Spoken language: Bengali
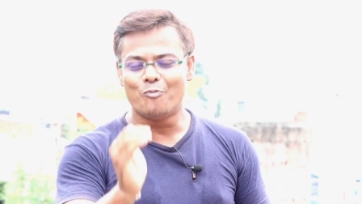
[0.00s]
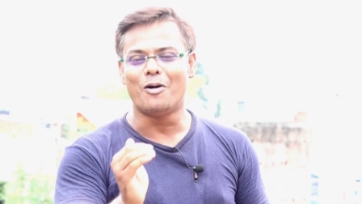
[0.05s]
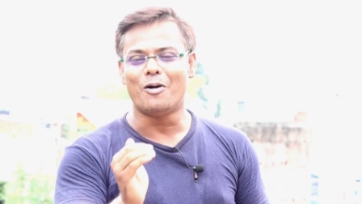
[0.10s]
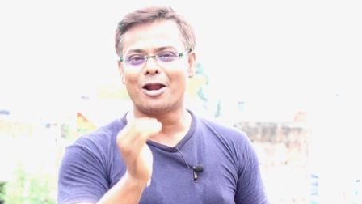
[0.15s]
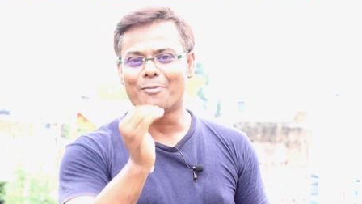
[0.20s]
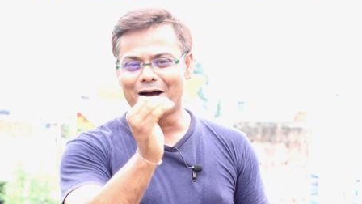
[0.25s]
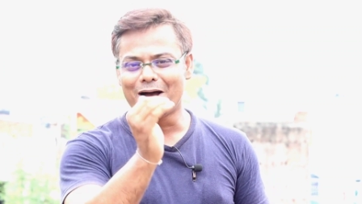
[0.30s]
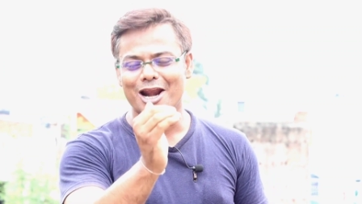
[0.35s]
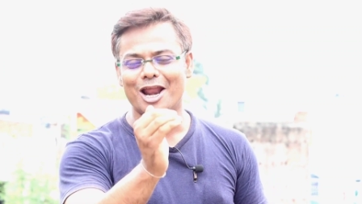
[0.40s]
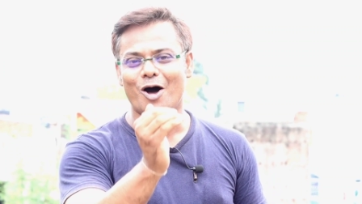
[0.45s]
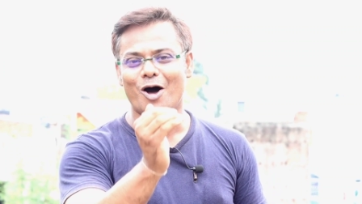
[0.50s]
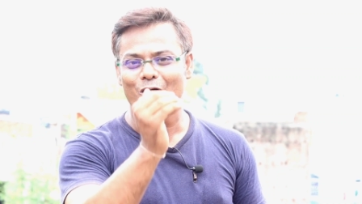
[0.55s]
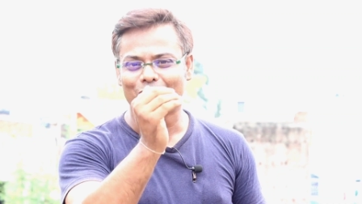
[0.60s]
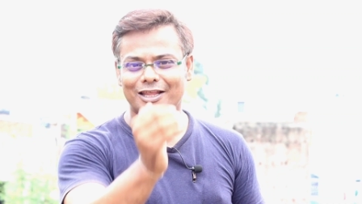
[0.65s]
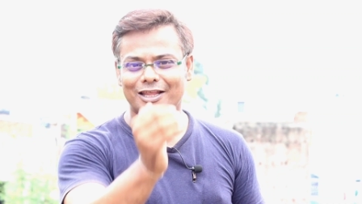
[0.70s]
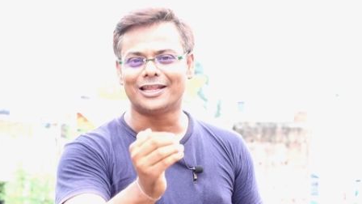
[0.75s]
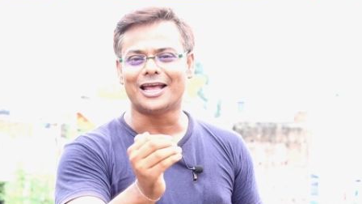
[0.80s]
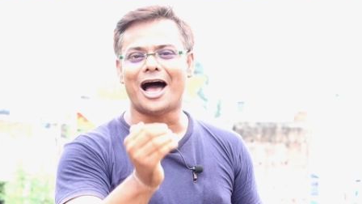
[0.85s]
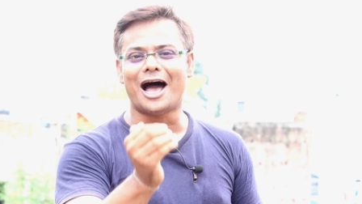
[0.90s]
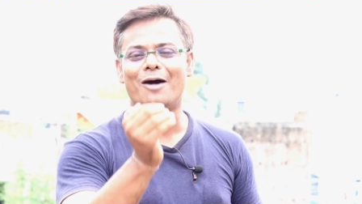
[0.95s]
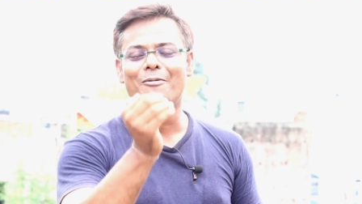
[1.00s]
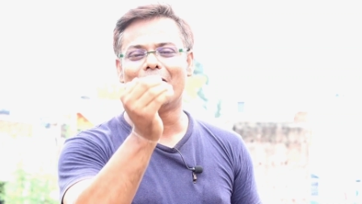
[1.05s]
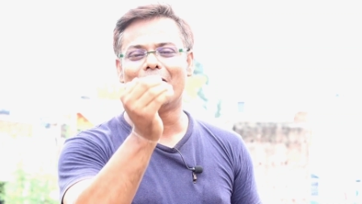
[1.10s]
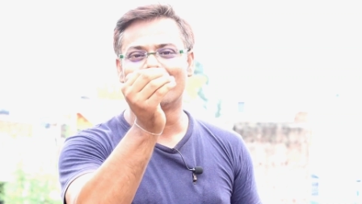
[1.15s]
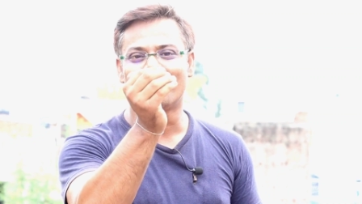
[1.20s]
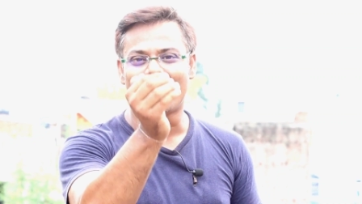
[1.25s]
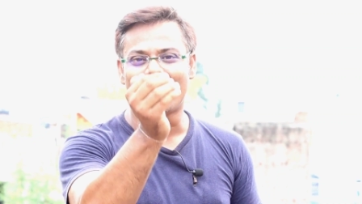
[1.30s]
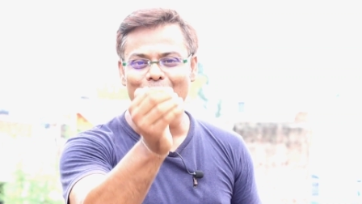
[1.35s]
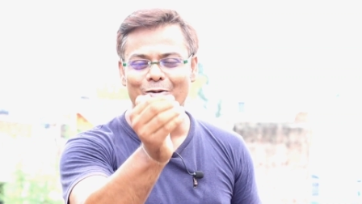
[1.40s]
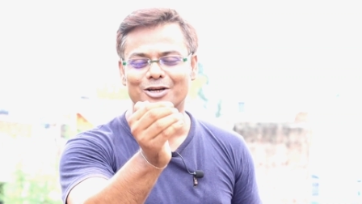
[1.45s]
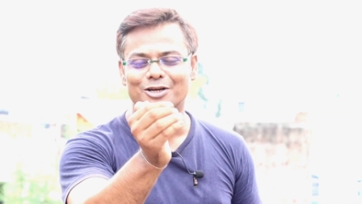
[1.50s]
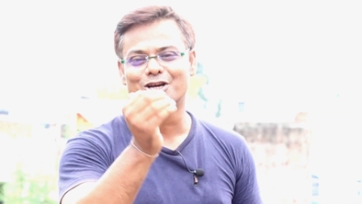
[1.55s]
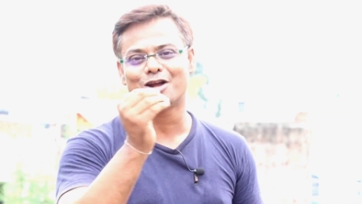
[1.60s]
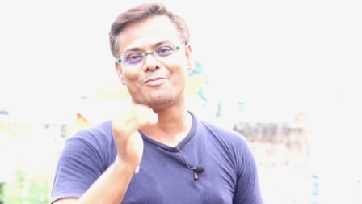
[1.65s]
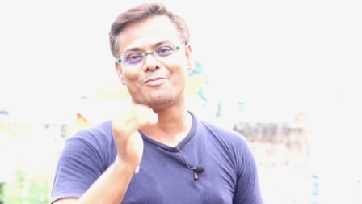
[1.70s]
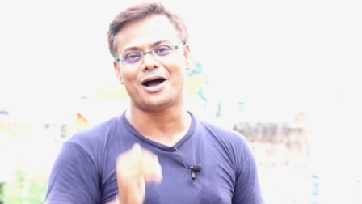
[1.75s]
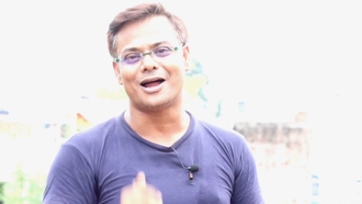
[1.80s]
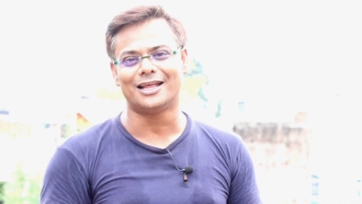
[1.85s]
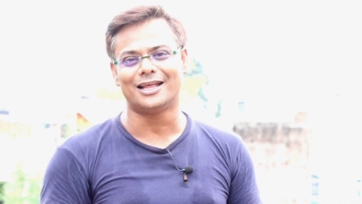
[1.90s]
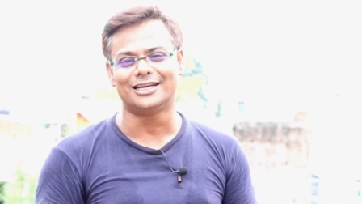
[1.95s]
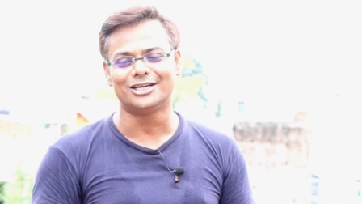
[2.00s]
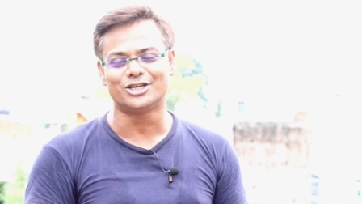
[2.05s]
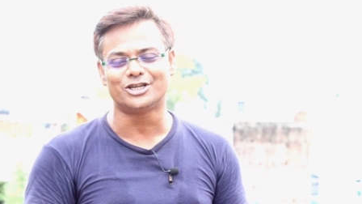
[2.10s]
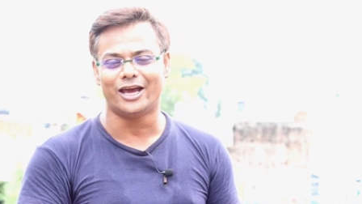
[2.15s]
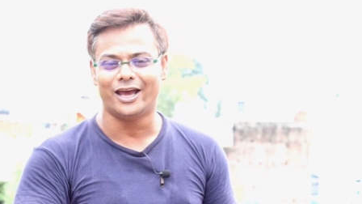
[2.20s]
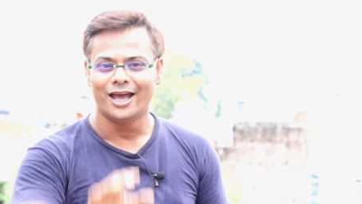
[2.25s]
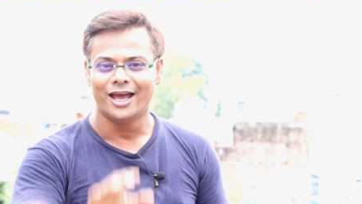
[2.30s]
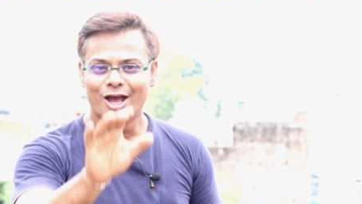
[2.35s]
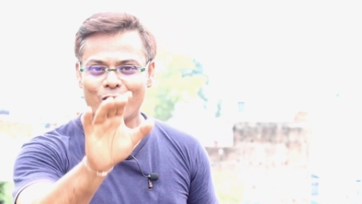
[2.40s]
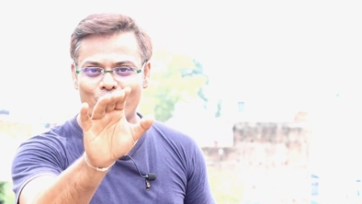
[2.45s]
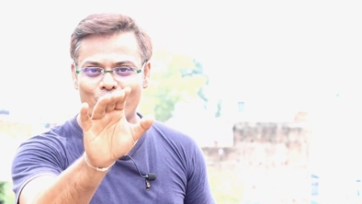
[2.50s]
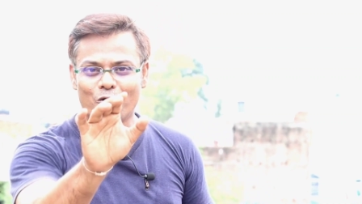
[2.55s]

ওপার বাংলা অর্থাৎ আমার ভালোবাসার বাংলাদেশে